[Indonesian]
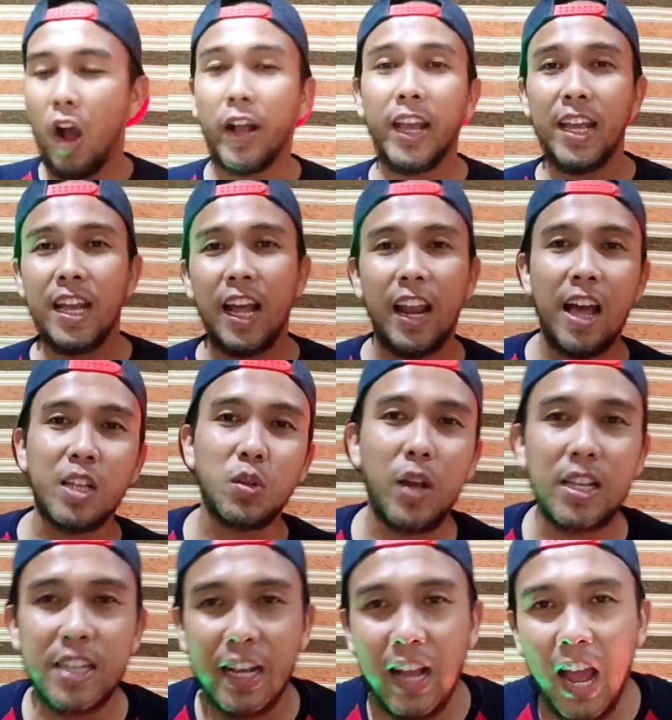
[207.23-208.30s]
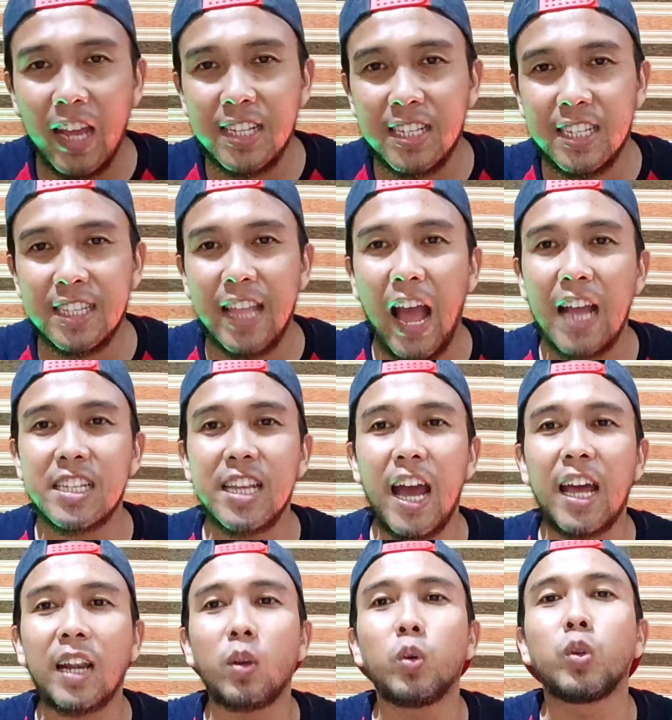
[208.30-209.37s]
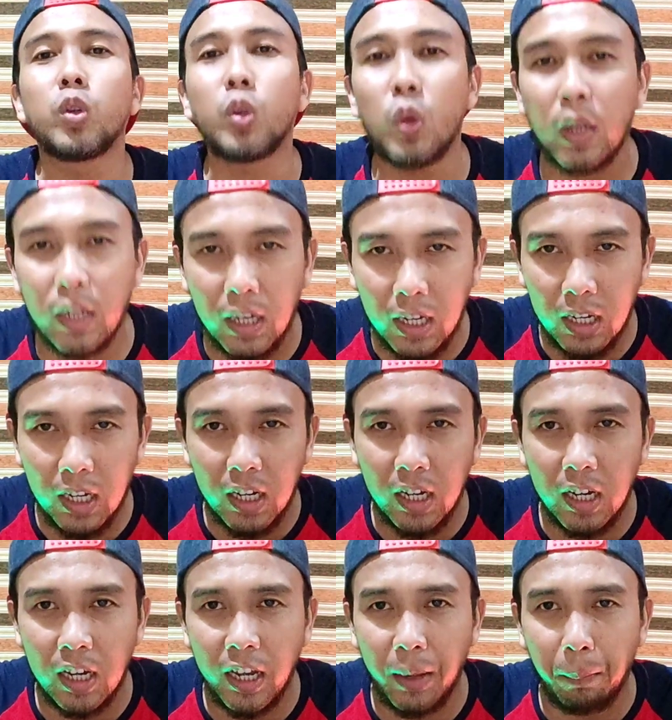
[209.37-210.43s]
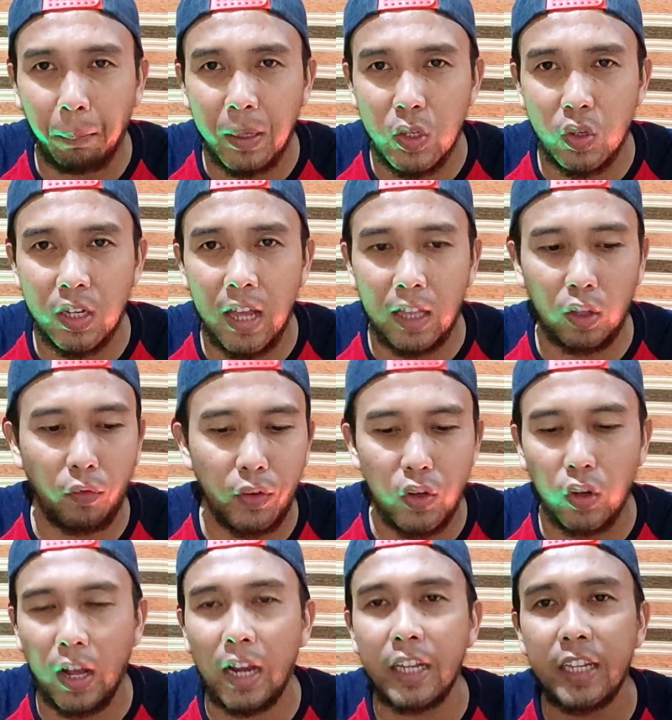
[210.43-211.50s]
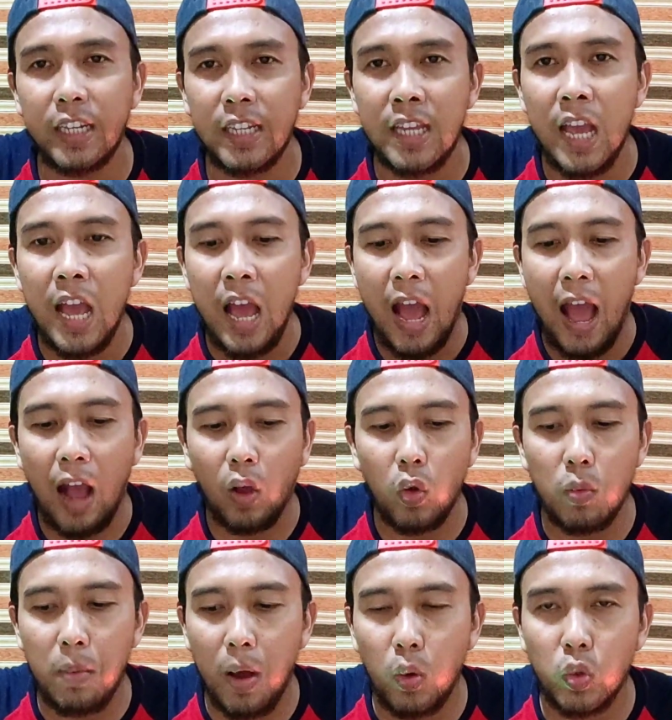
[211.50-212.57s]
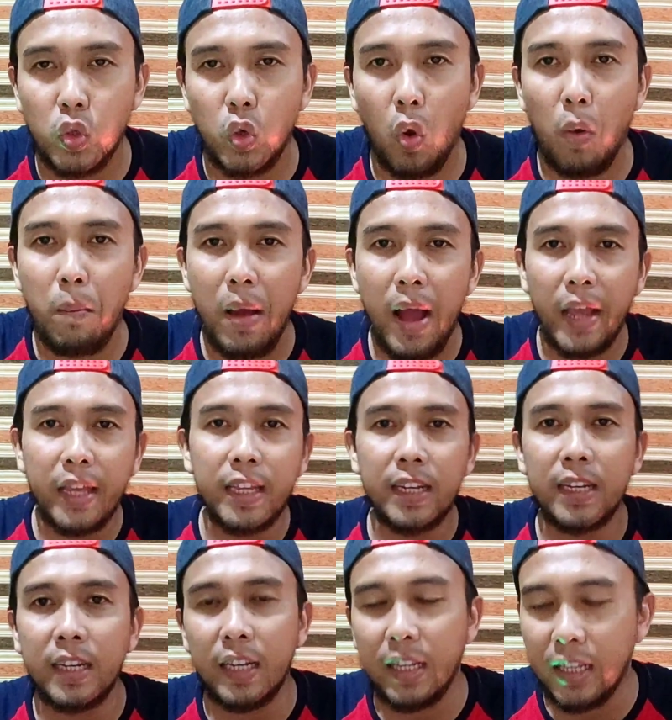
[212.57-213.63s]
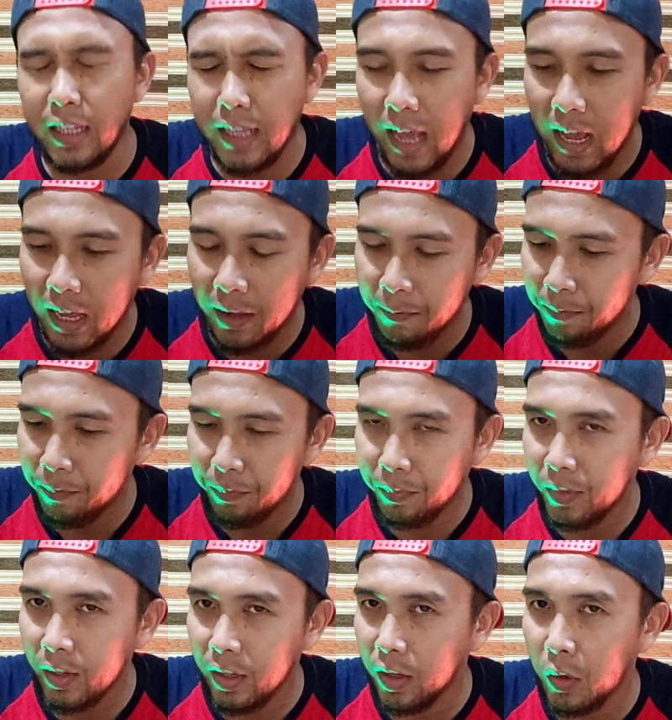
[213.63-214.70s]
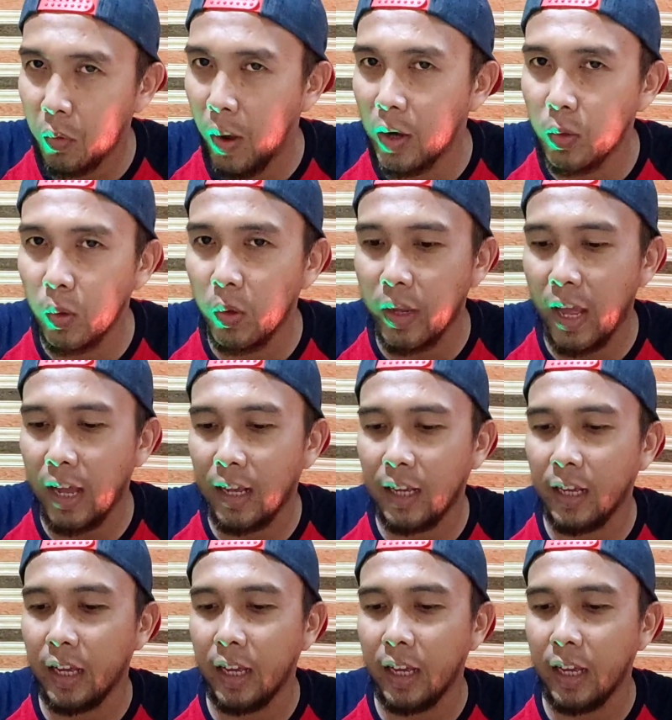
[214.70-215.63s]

Oke, langsung aja guys kita hajar untuk uh, episode atau video kali ini aku mau cobain yang kuah dulu ya.